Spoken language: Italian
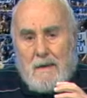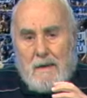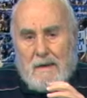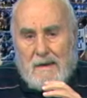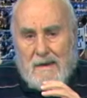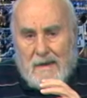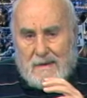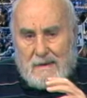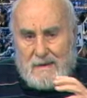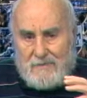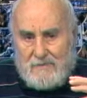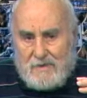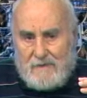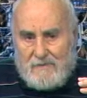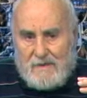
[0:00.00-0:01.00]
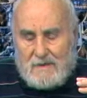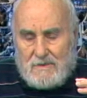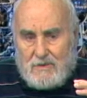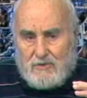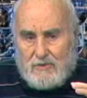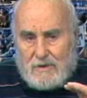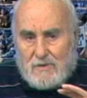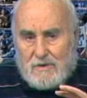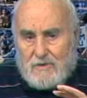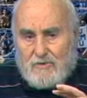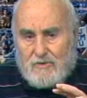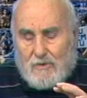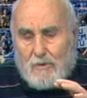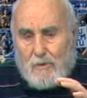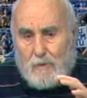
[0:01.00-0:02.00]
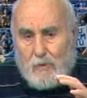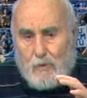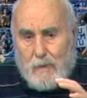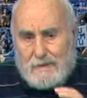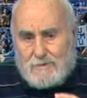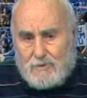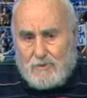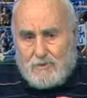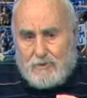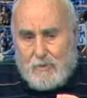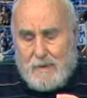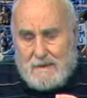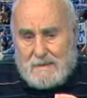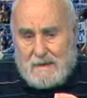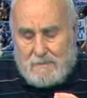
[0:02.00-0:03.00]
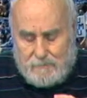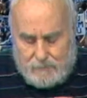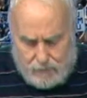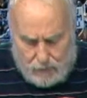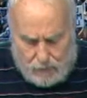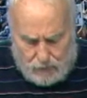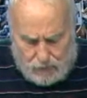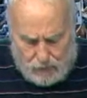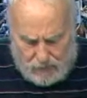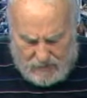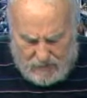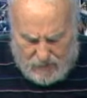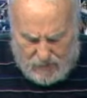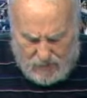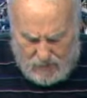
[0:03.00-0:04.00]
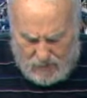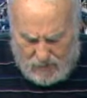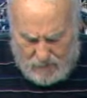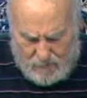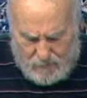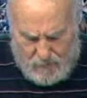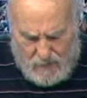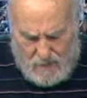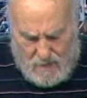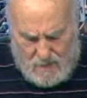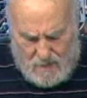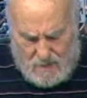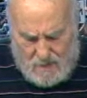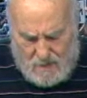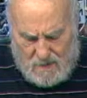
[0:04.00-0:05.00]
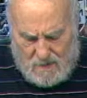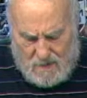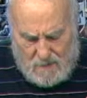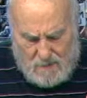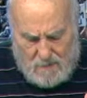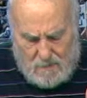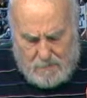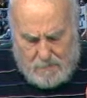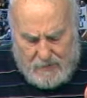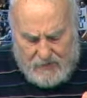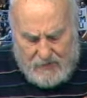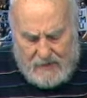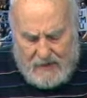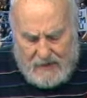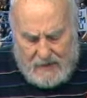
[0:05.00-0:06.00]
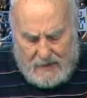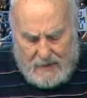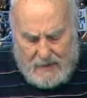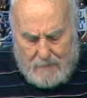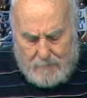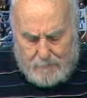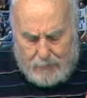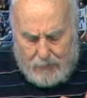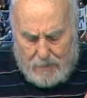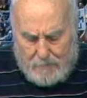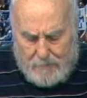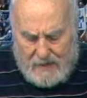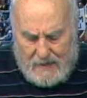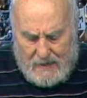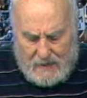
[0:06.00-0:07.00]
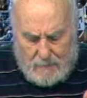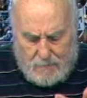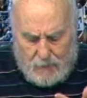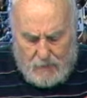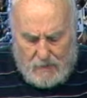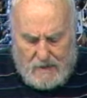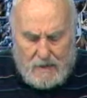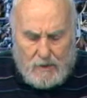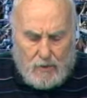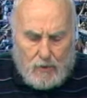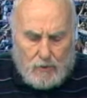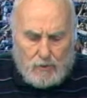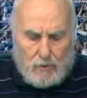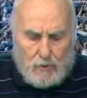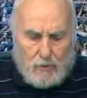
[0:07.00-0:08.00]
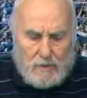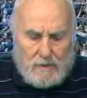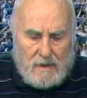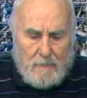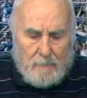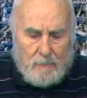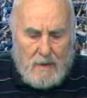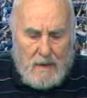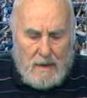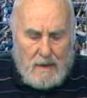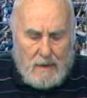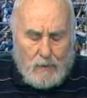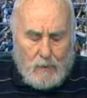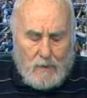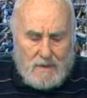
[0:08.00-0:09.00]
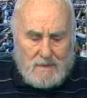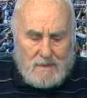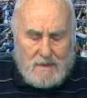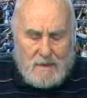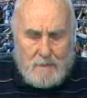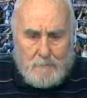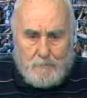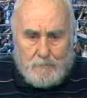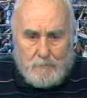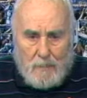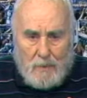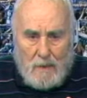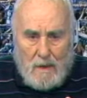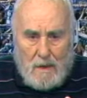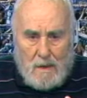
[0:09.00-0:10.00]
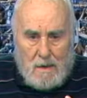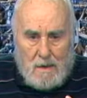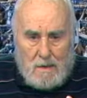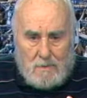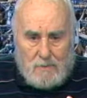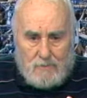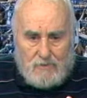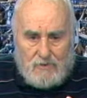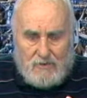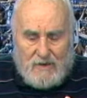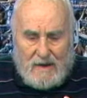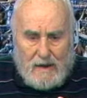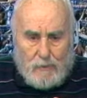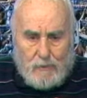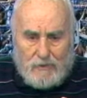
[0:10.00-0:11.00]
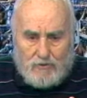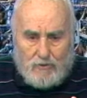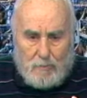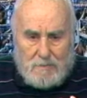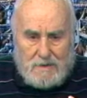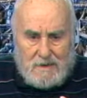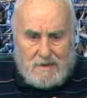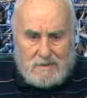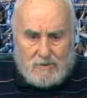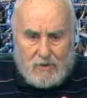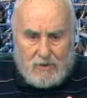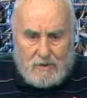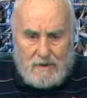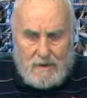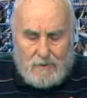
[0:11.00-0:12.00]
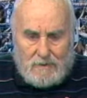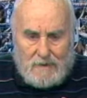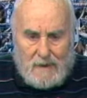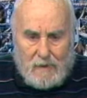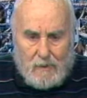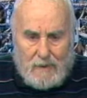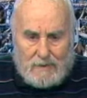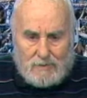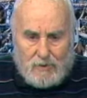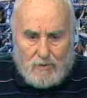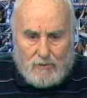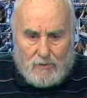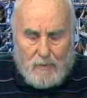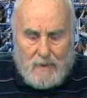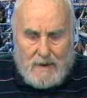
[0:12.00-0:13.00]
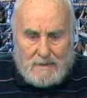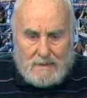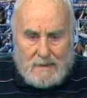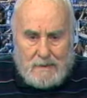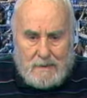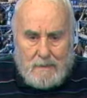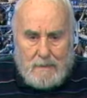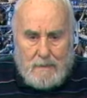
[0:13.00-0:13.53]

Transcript: la classifica dicendo che ci sono quattro squadre in fondo che sono eh, Pescara, Empoli, Palermo e Crotone e quindi ci sarà questo mini torneo delle quattro squadre,